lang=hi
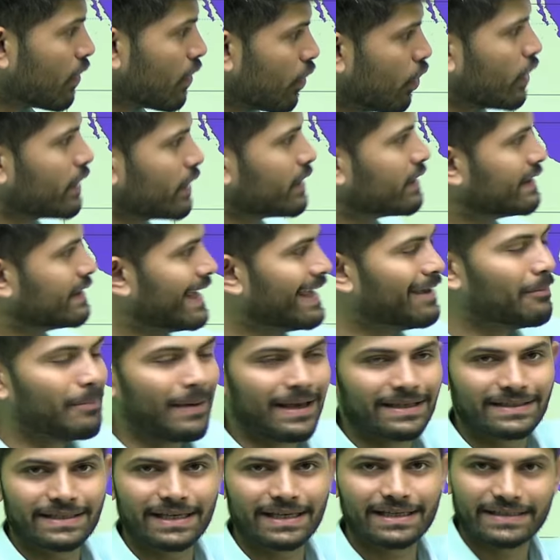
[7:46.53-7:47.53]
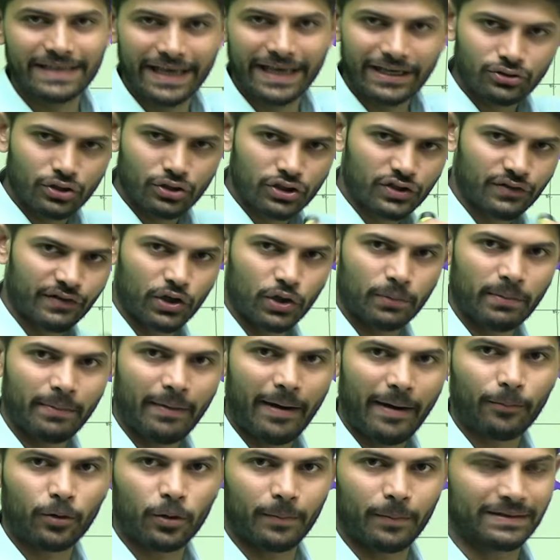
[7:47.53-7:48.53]
और यही बेसिक्स है जो इस वीडियो में
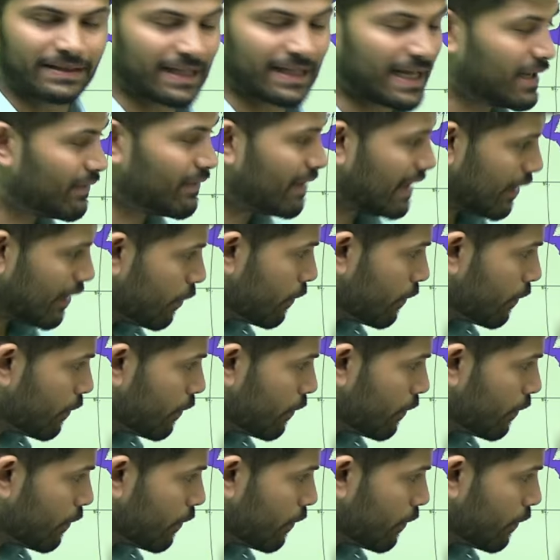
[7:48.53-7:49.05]
मैं आपको बताने वाला